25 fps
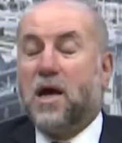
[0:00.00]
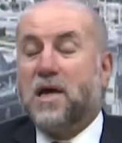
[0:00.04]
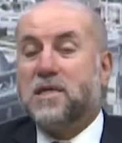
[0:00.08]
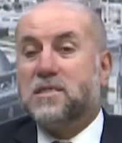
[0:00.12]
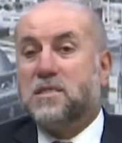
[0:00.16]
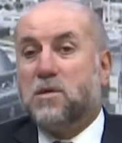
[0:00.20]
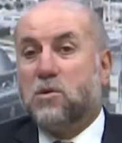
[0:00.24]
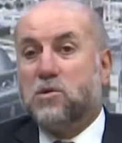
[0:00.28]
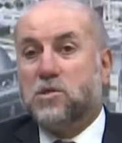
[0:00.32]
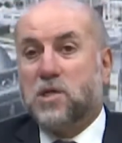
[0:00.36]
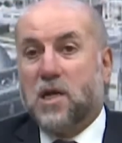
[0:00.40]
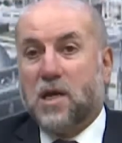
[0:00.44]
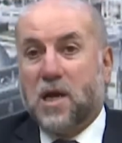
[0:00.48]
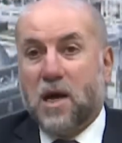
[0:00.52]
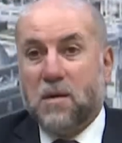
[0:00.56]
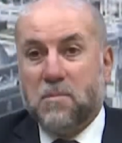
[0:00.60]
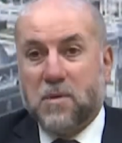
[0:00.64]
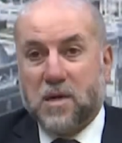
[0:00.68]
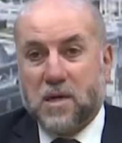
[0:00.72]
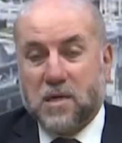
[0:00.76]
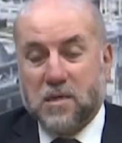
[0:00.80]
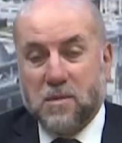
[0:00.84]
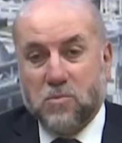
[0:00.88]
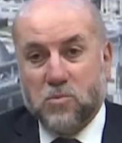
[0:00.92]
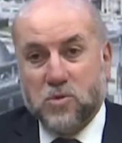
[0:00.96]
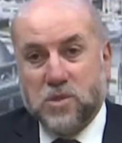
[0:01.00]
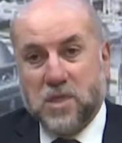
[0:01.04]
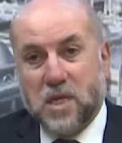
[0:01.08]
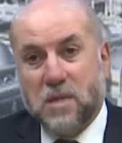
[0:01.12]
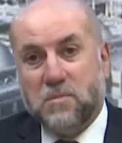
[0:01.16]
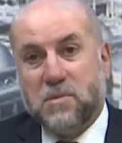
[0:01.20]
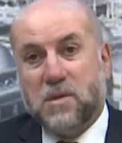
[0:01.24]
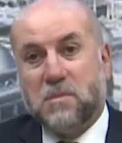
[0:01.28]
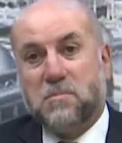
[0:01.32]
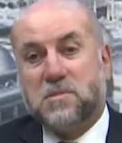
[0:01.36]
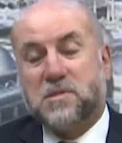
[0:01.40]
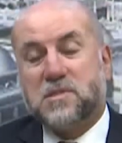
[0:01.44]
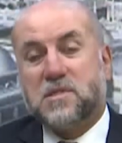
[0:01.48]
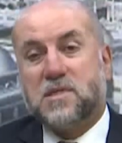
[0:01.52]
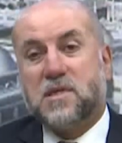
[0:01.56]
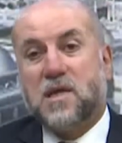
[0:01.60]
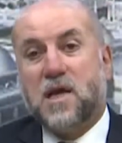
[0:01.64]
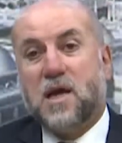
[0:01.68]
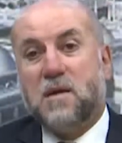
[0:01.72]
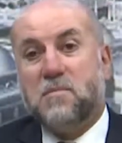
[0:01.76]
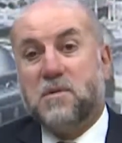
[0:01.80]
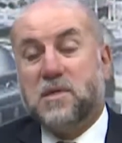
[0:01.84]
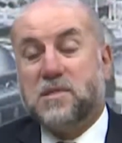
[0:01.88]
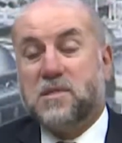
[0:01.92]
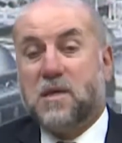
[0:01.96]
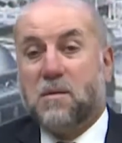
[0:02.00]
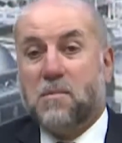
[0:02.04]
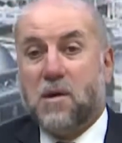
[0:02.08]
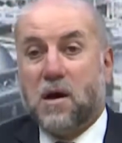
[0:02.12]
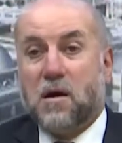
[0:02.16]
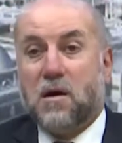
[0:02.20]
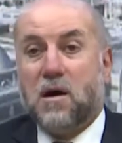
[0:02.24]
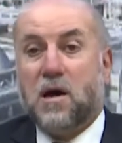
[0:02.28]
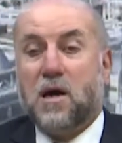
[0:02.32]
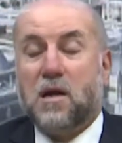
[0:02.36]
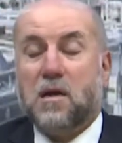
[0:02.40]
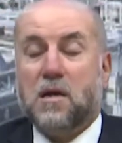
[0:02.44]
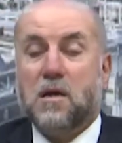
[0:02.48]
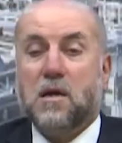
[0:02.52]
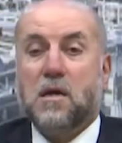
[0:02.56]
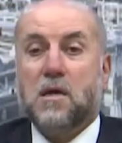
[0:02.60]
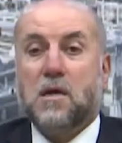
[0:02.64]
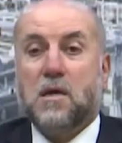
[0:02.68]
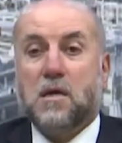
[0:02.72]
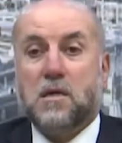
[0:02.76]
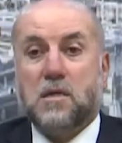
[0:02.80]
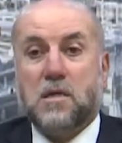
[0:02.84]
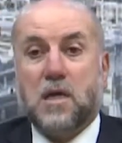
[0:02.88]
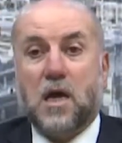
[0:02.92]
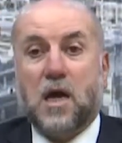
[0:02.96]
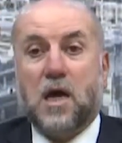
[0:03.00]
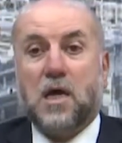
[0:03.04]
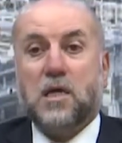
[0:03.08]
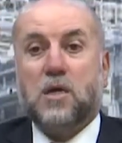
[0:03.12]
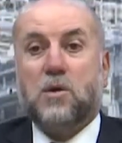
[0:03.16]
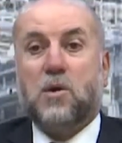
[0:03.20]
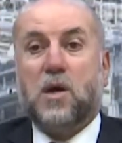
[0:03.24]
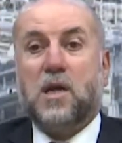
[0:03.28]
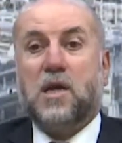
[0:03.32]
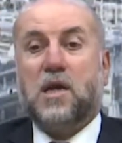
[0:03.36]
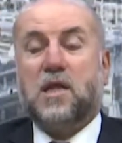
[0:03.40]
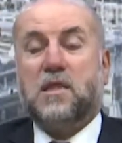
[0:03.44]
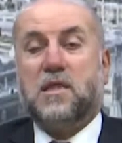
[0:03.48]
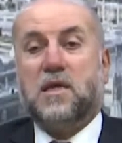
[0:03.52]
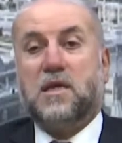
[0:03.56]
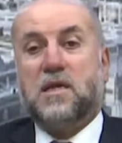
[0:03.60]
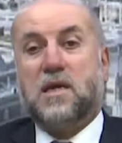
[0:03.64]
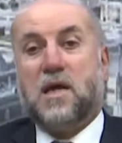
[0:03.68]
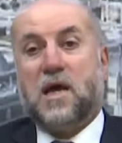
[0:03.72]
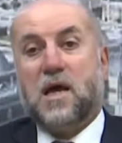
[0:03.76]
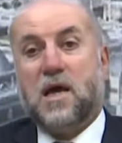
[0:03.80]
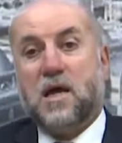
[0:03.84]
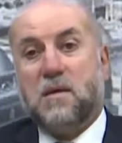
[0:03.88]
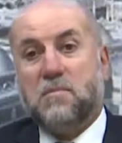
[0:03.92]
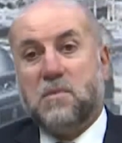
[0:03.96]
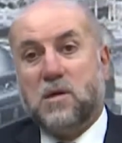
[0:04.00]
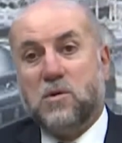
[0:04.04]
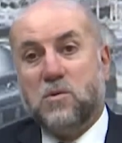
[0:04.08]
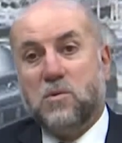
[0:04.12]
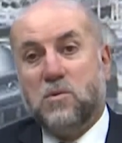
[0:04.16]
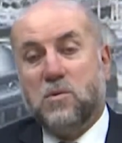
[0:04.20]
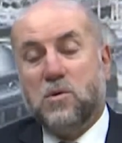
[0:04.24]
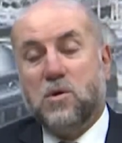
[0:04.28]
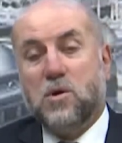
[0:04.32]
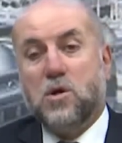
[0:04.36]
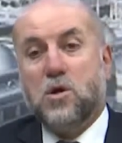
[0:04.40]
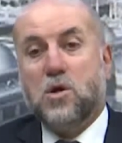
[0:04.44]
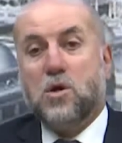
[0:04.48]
عز وجل أمر المسلمين بالصيام عندما قال يا أيها الذين آمنوا